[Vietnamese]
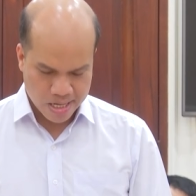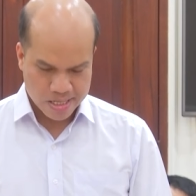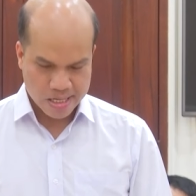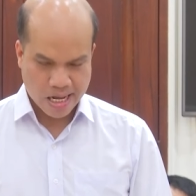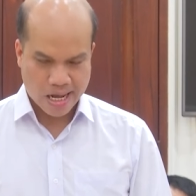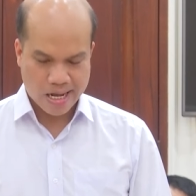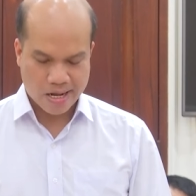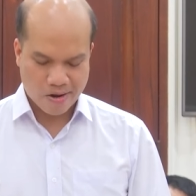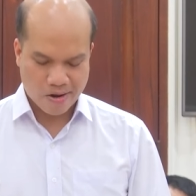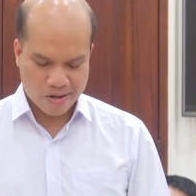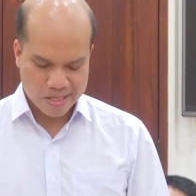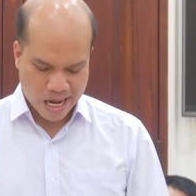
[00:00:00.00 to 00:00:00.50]

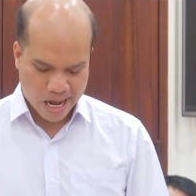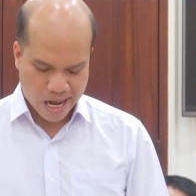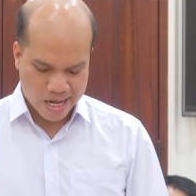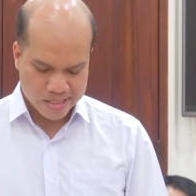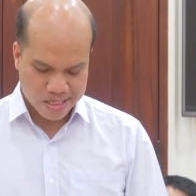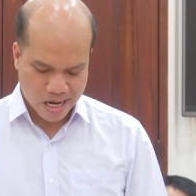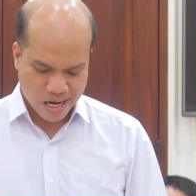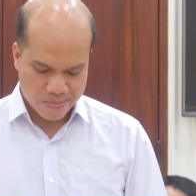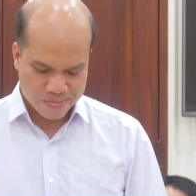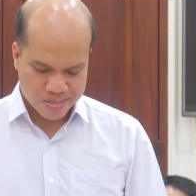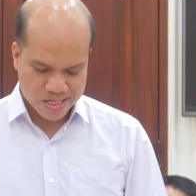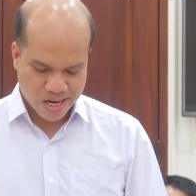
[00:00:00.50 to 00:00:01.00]
thì có thể
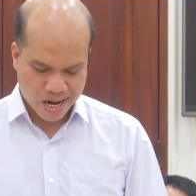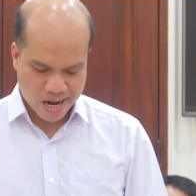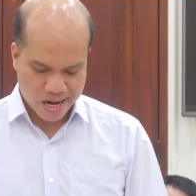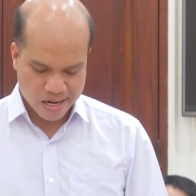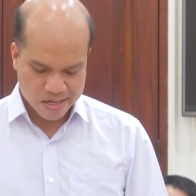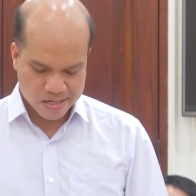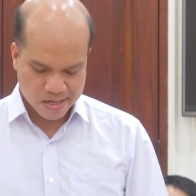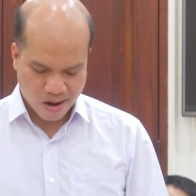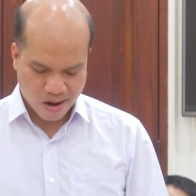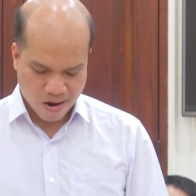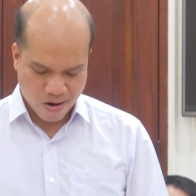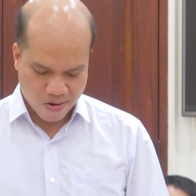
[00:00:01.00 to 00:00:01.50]
xem xét
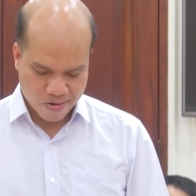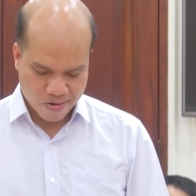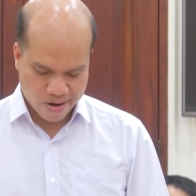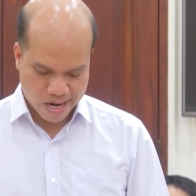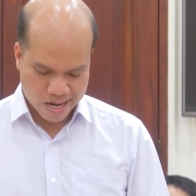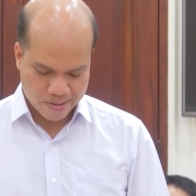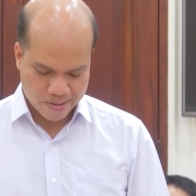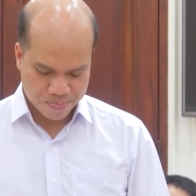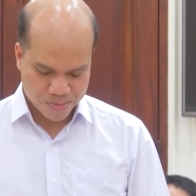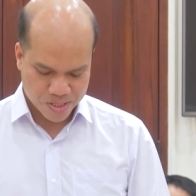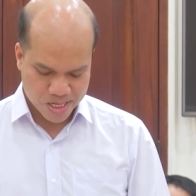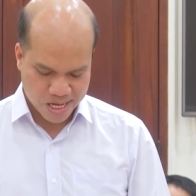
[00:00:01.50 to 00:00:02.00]

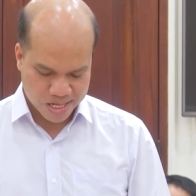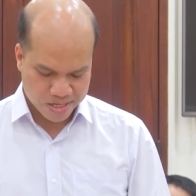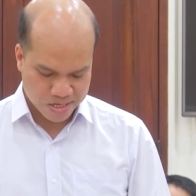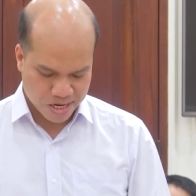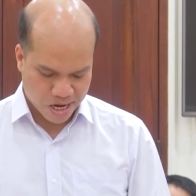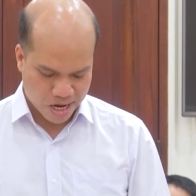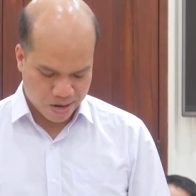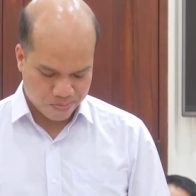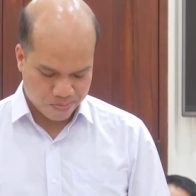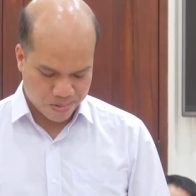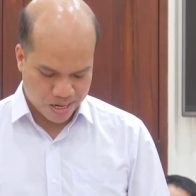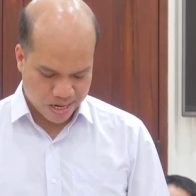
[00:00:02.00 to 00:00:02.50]
cho doanh
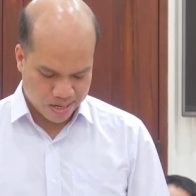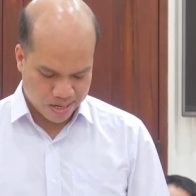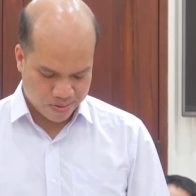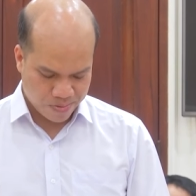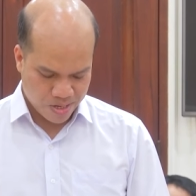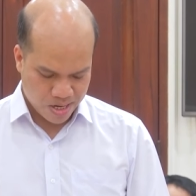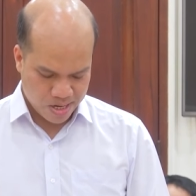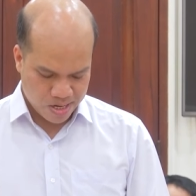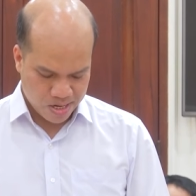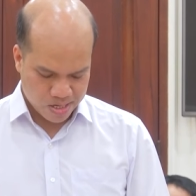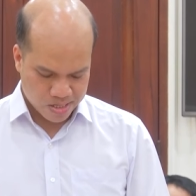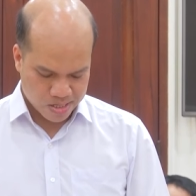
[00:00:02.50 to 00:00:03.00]
nghiệp
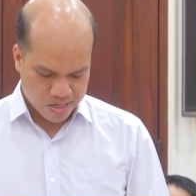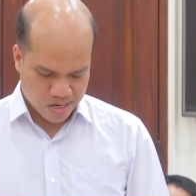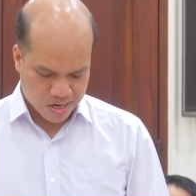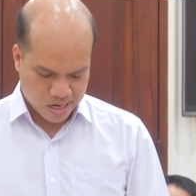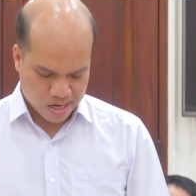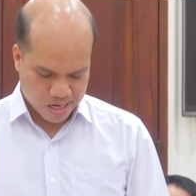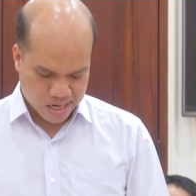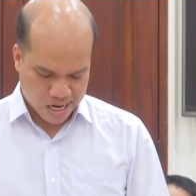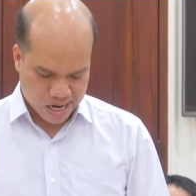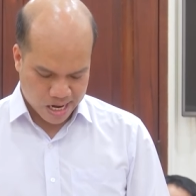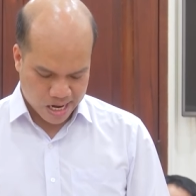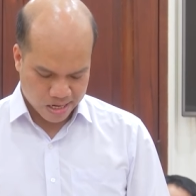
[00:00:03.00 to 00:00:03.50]

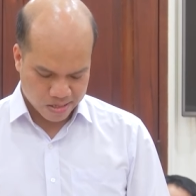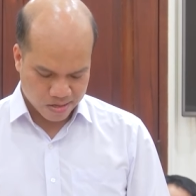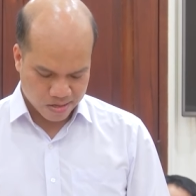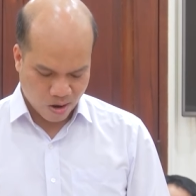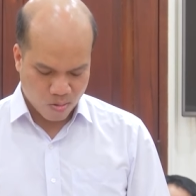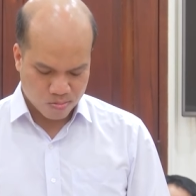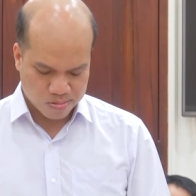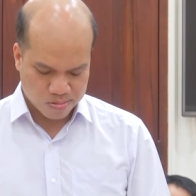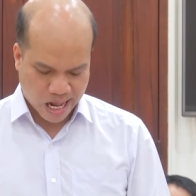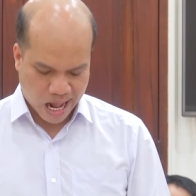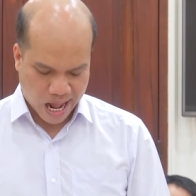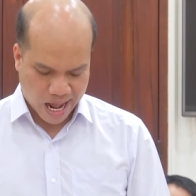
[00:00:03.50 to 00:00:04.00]
được
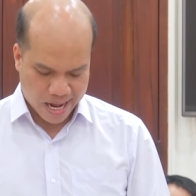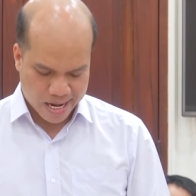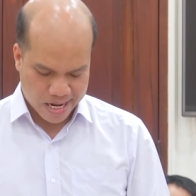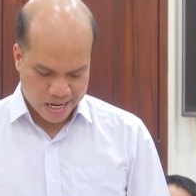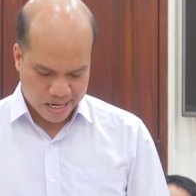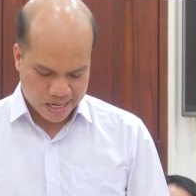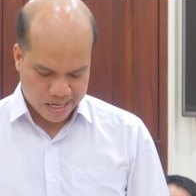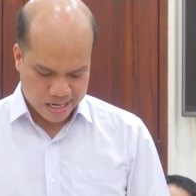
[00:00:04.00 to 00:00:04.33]
tồn tại